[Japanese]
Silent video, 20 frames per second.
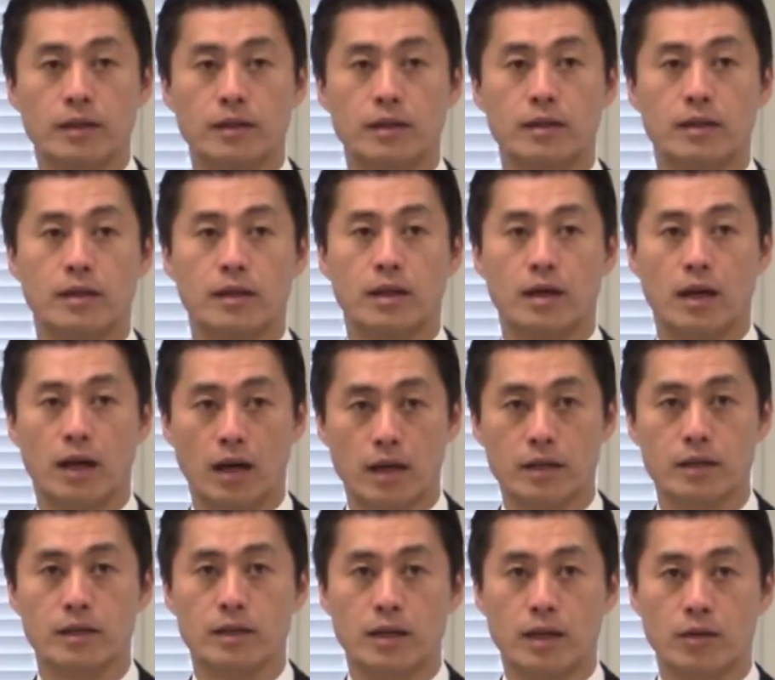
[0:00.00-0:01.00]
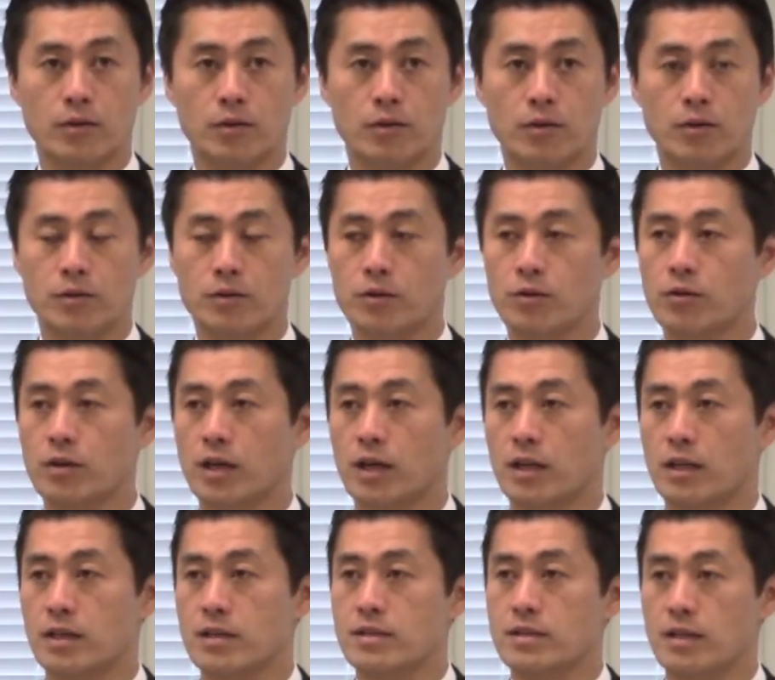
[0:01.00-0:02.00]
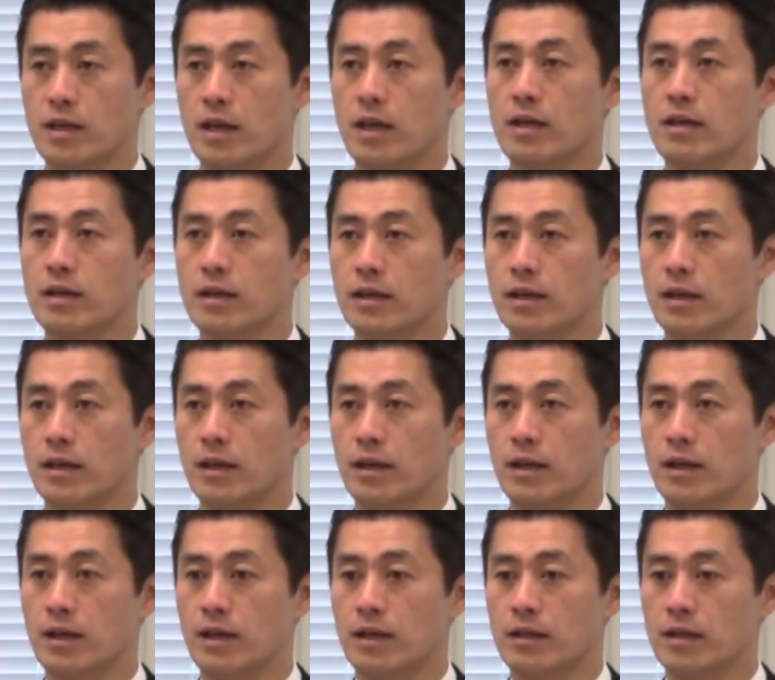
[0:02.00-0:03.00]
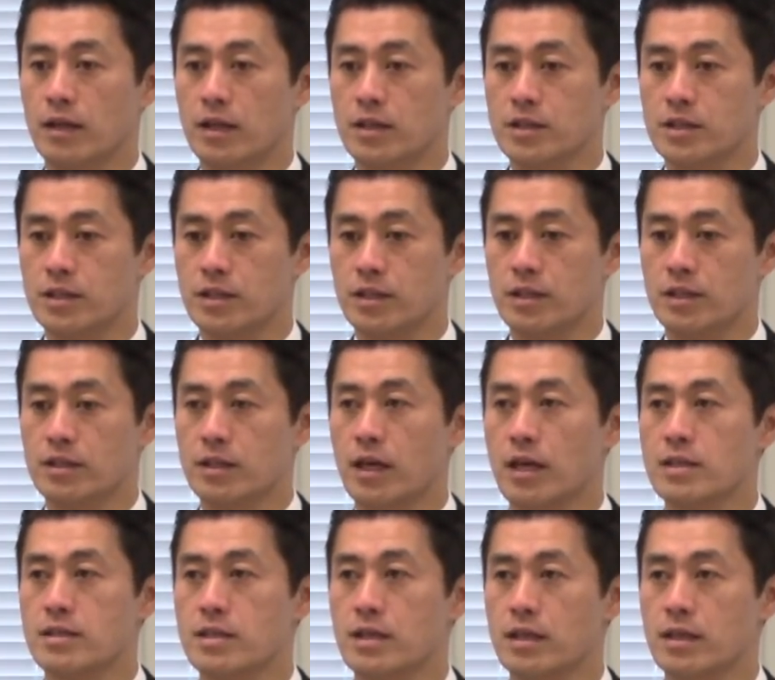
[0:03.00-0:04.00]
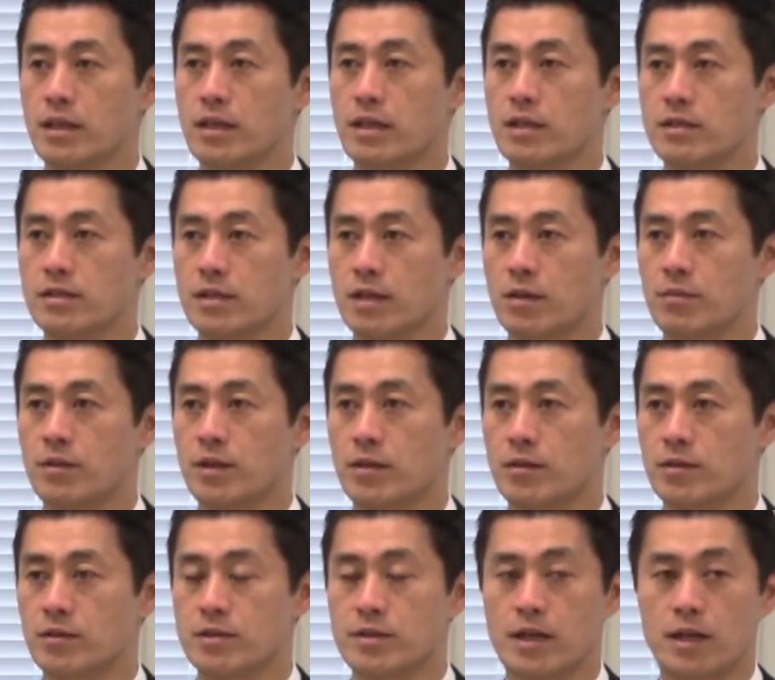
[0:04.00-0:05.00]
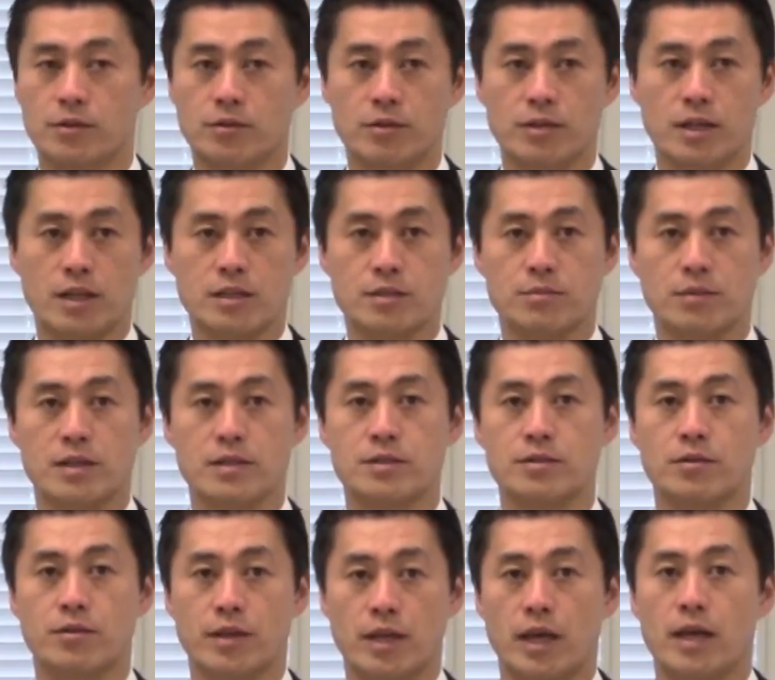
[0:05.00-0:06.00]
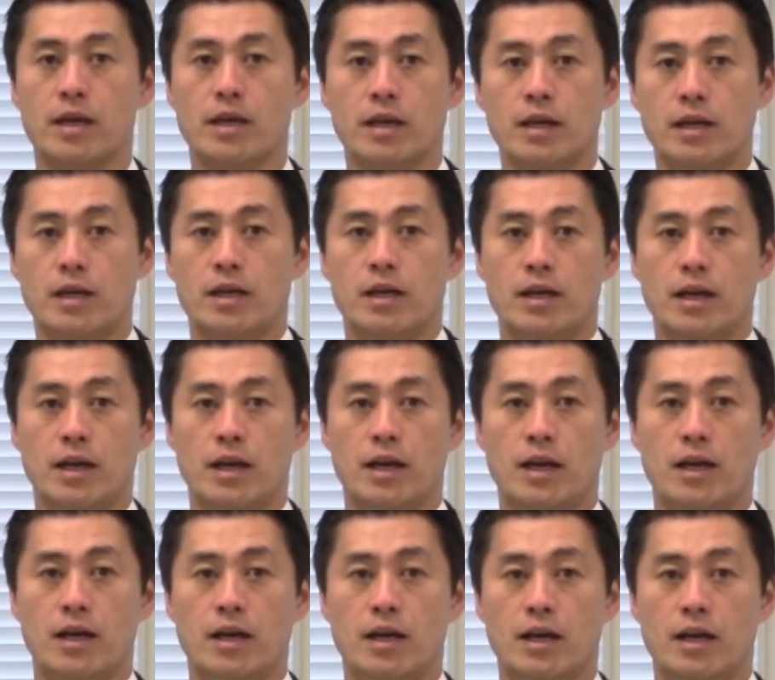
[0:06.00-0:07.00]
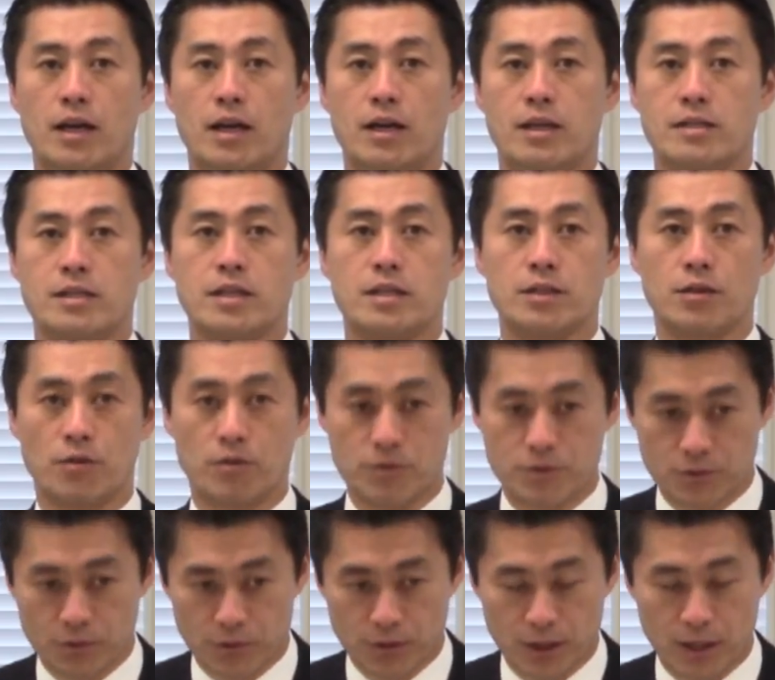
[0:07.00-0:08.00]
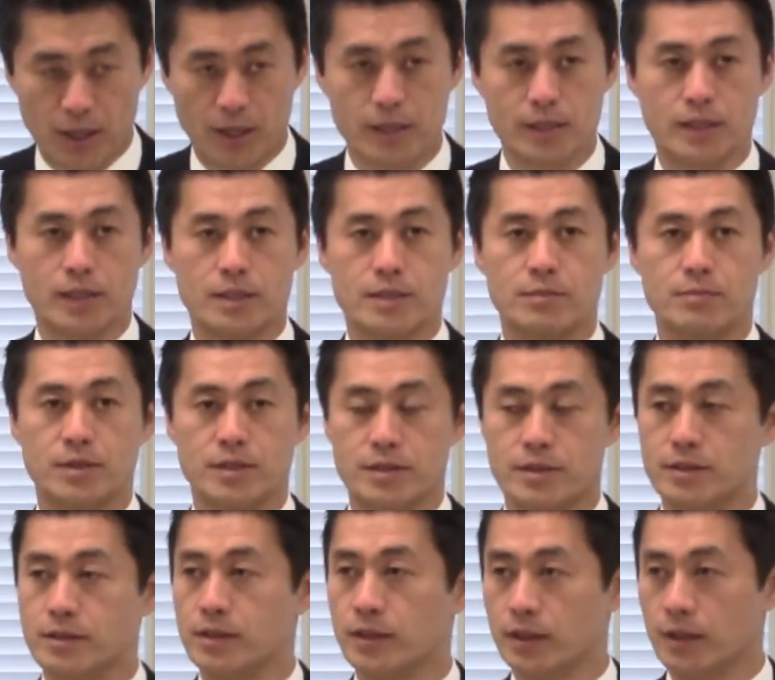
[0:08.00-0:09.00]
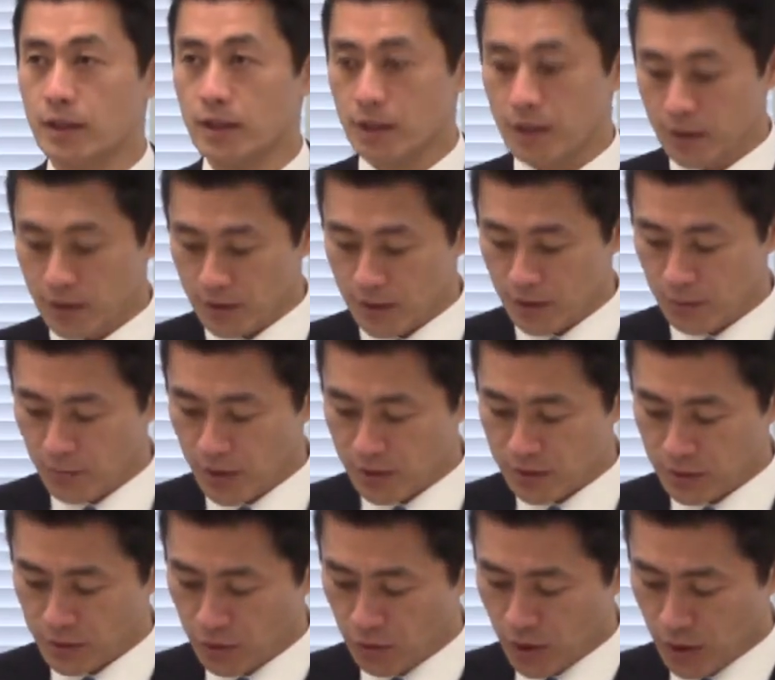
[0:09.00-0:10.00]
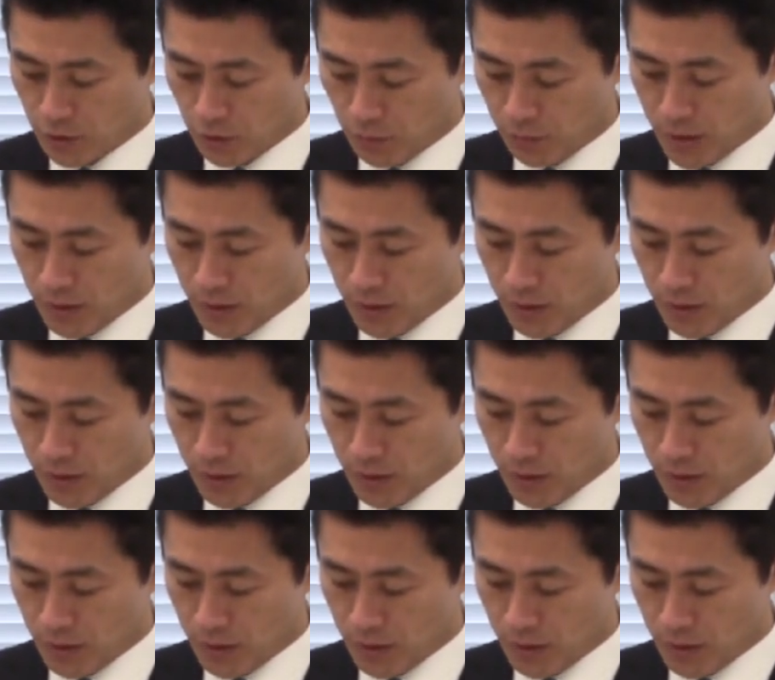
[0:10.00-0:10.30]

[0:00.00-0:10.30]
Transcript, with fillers: 長が2014年度補正予算案や関連法案に関して各部門会議で検討するよう要請したほか民主的な運営